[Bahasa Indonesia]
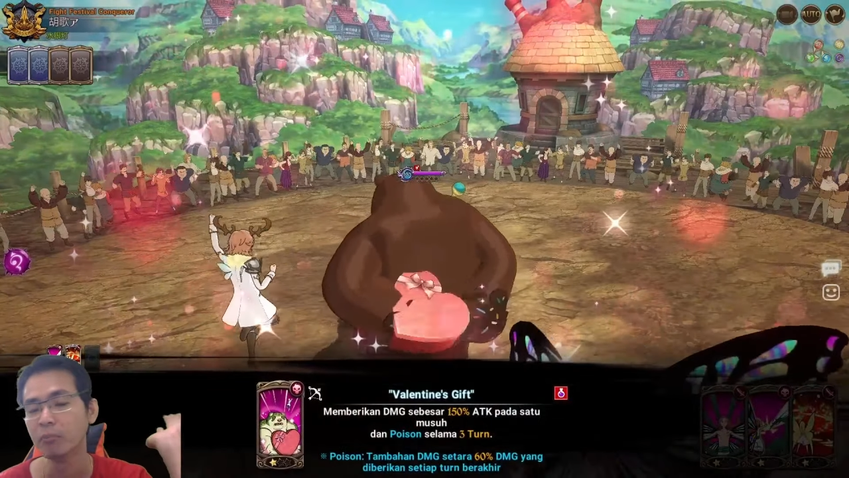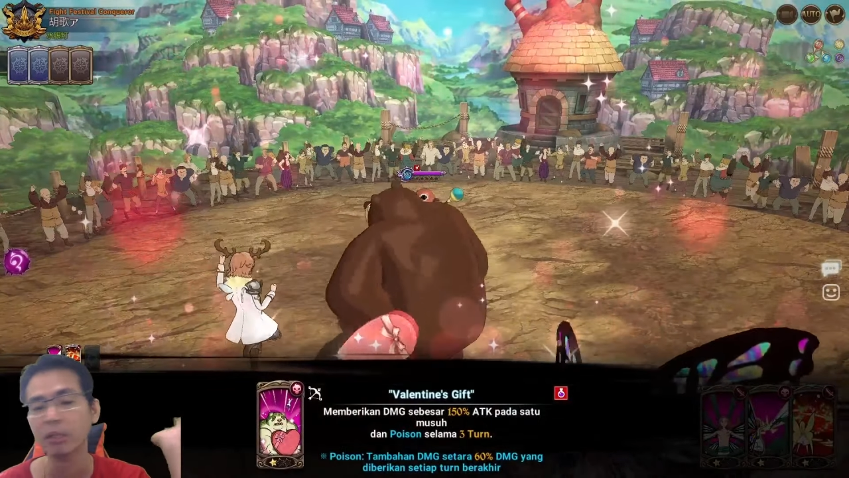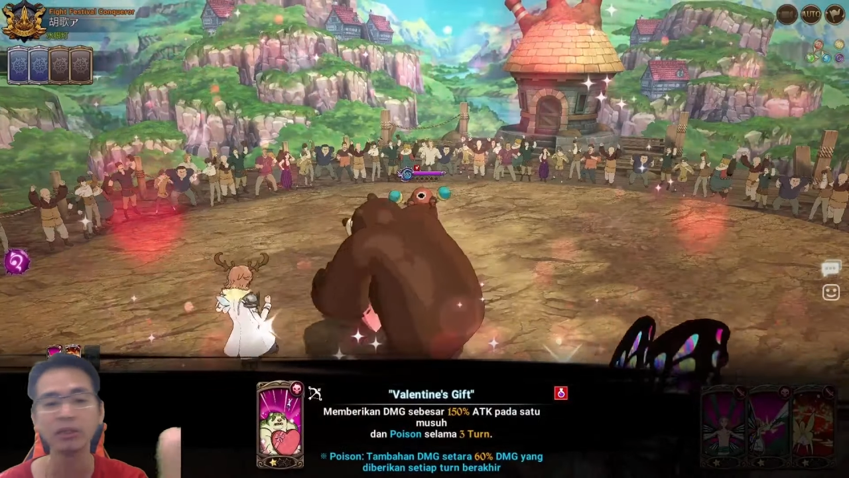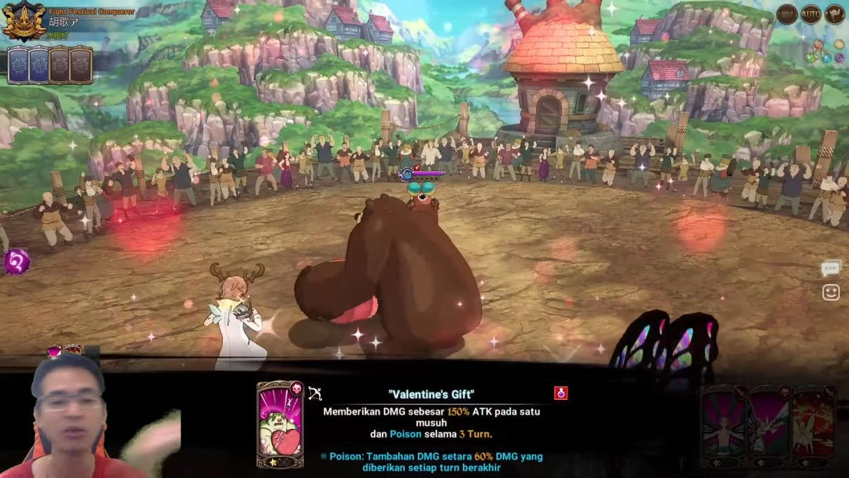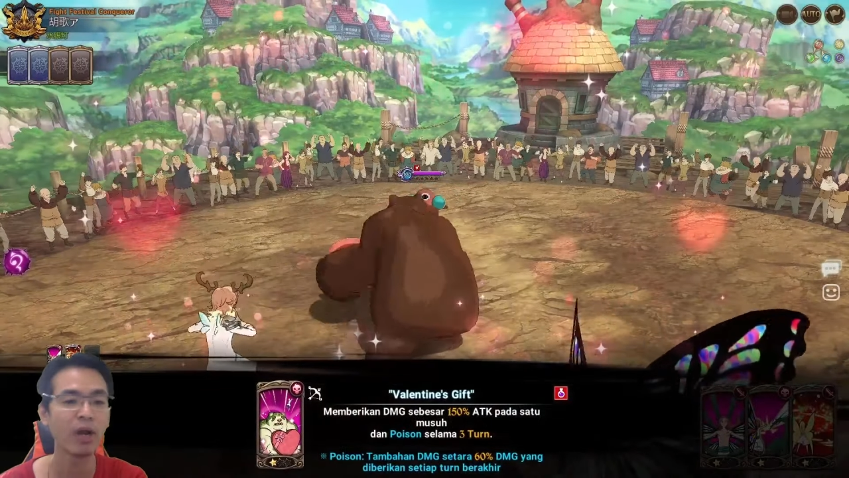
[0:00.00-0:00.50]

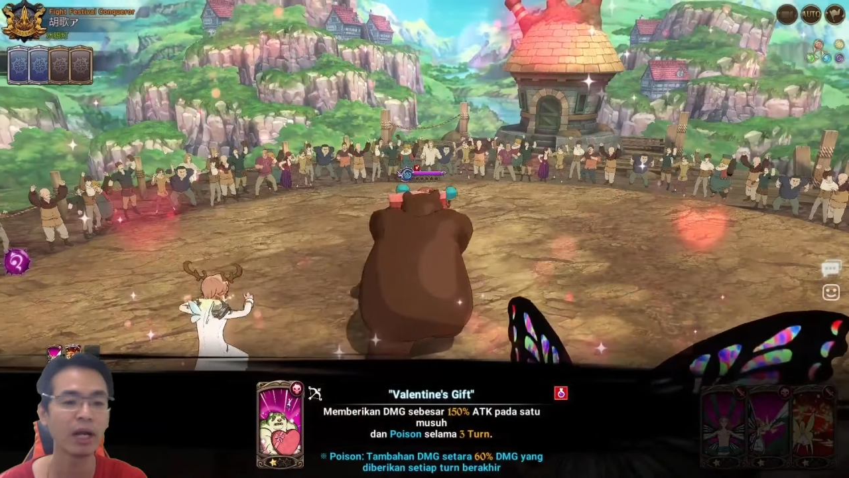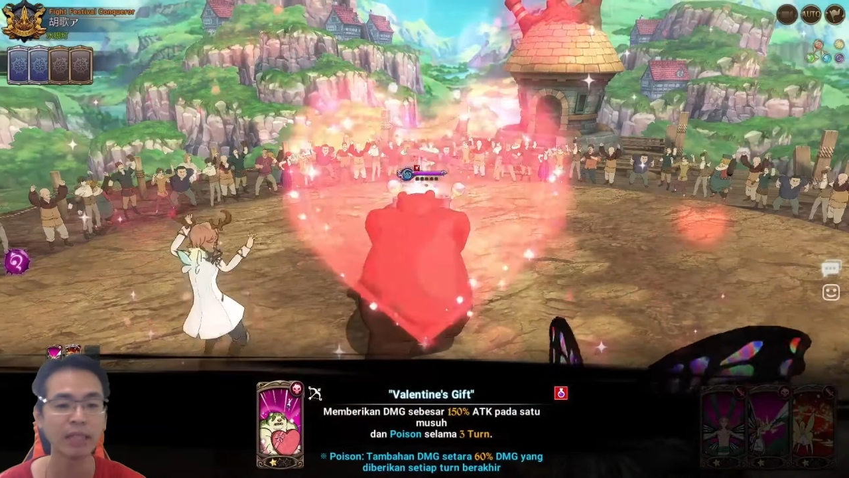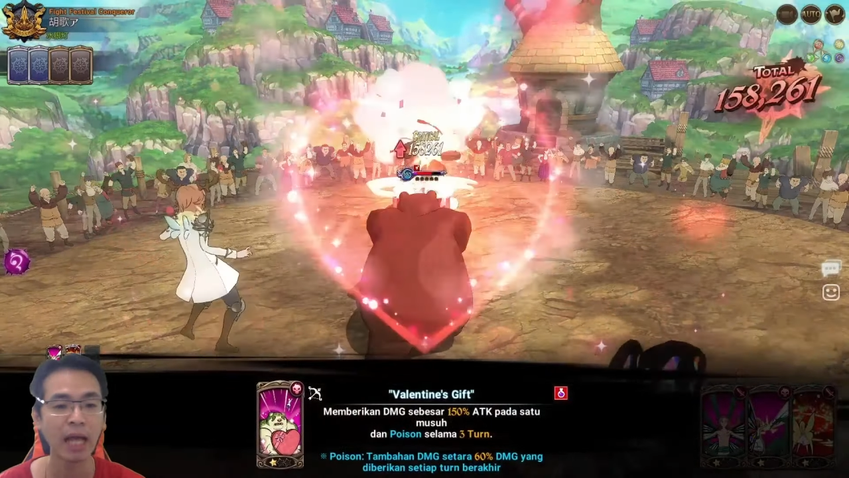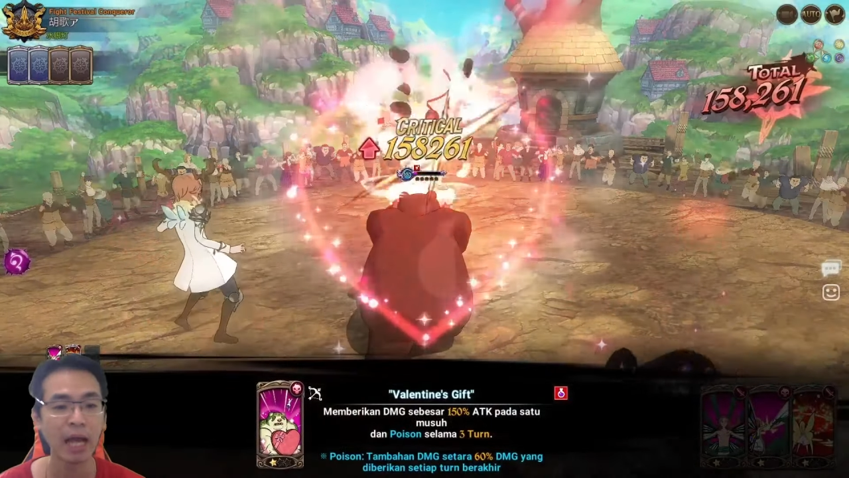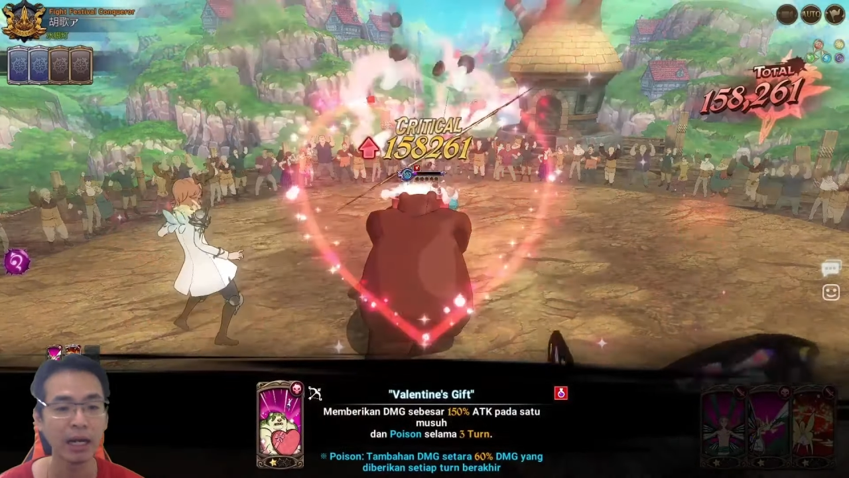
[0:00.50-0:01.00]
mentok
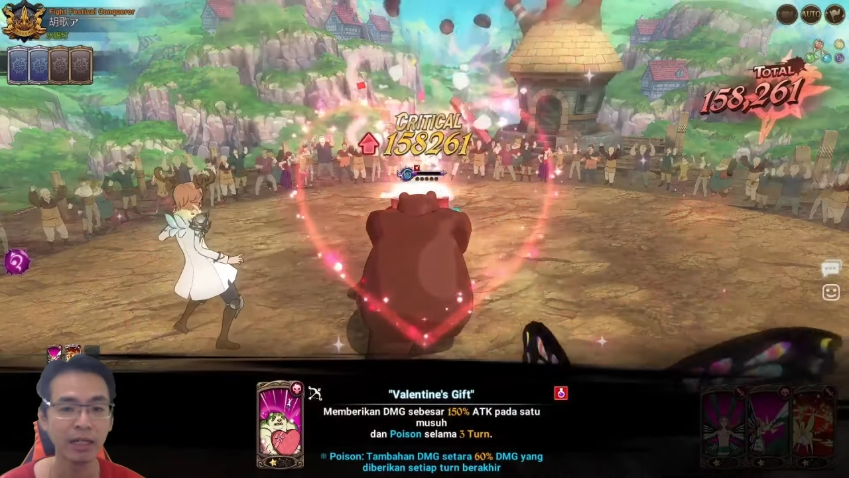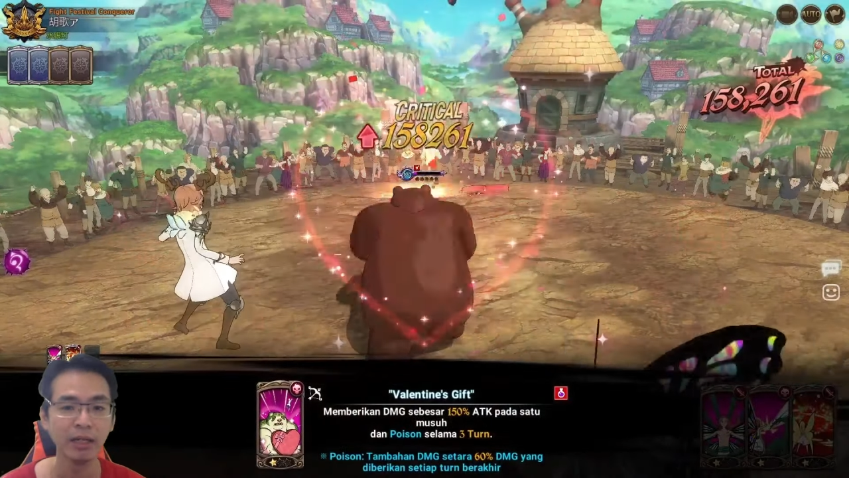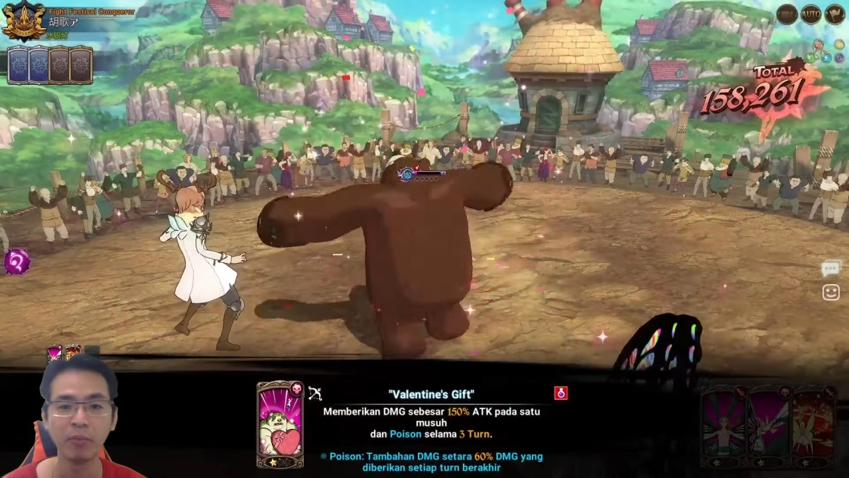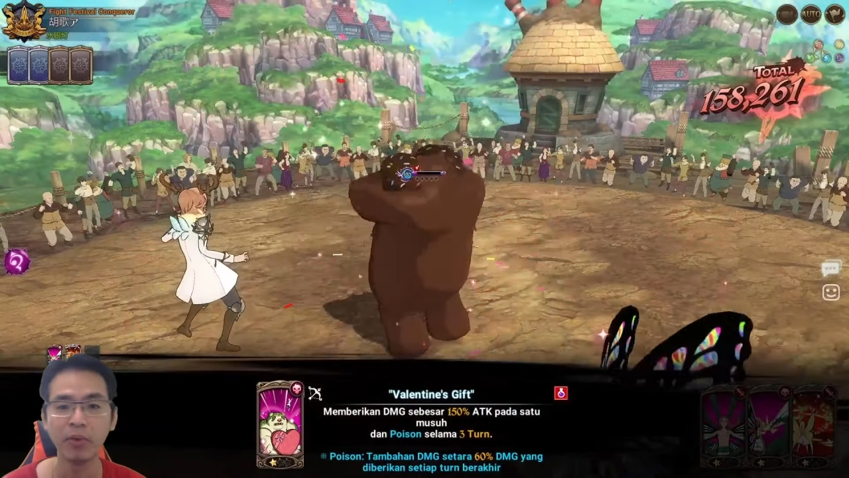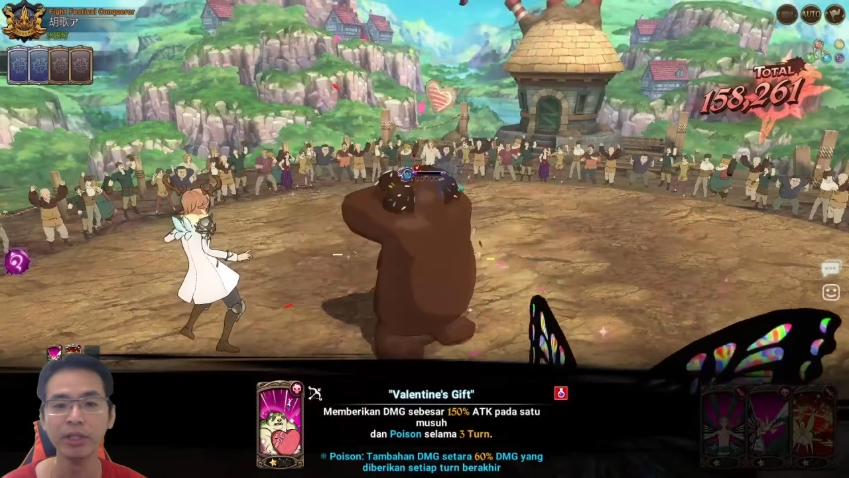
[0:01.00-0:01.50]
rata kanan
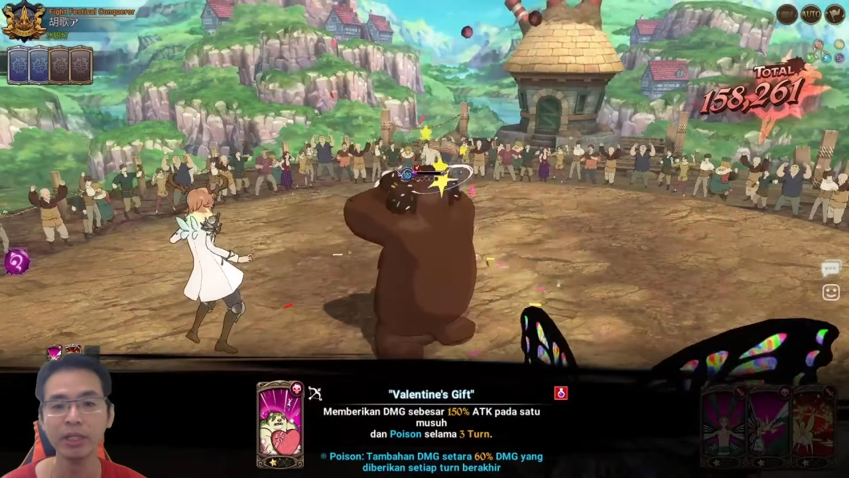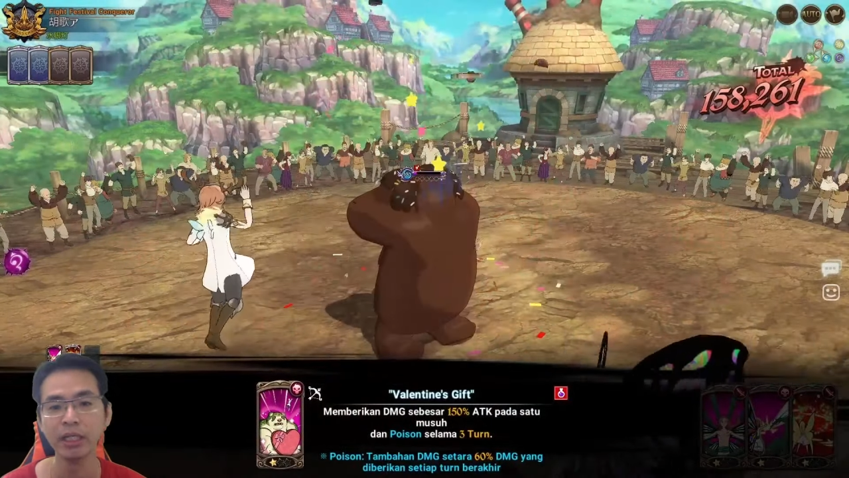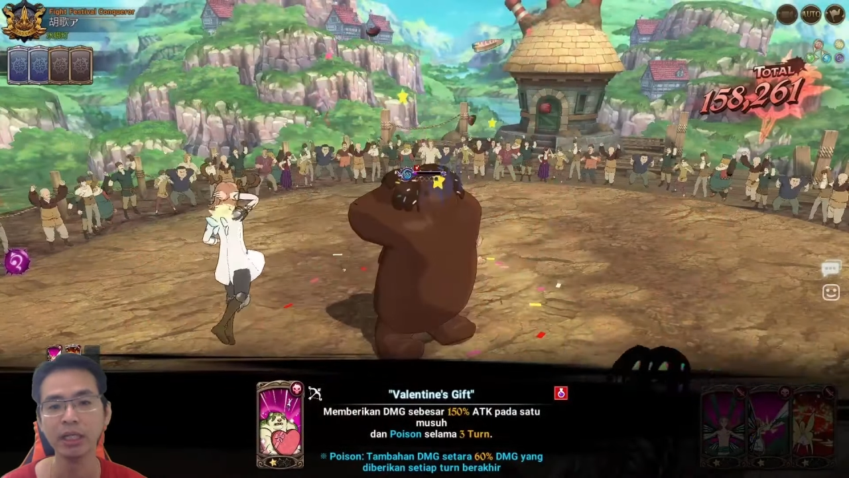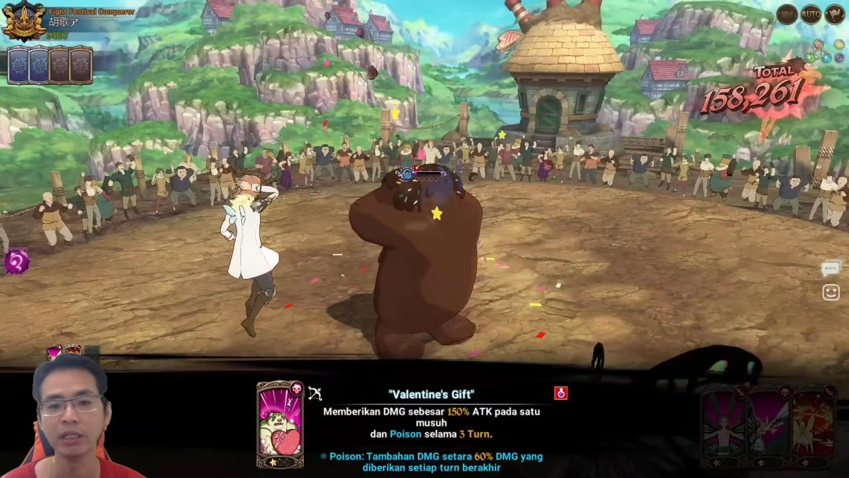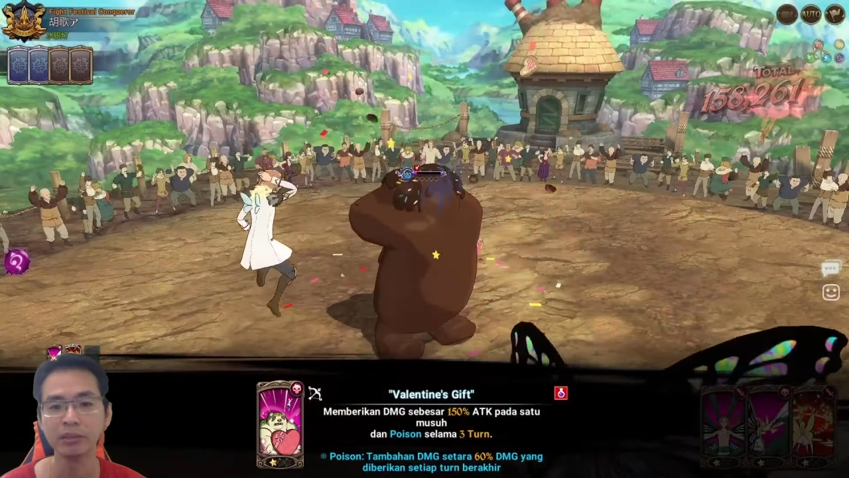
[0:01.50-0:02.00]
ya poinnya
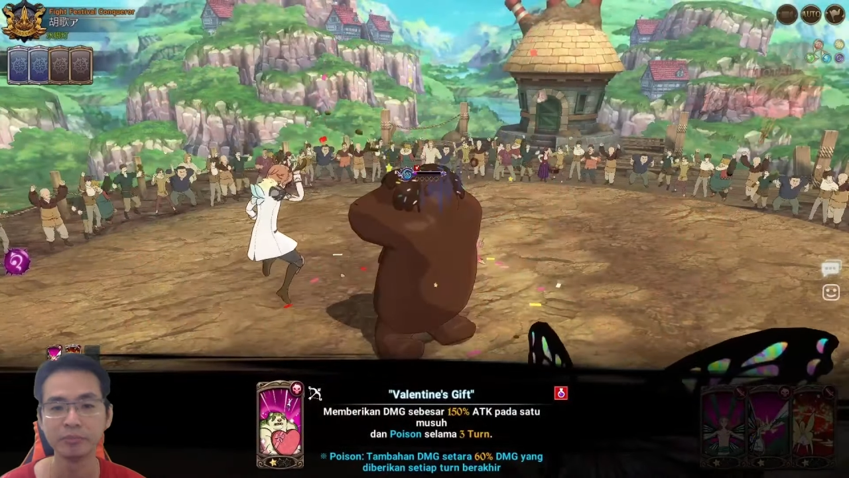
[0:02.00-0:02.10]
ya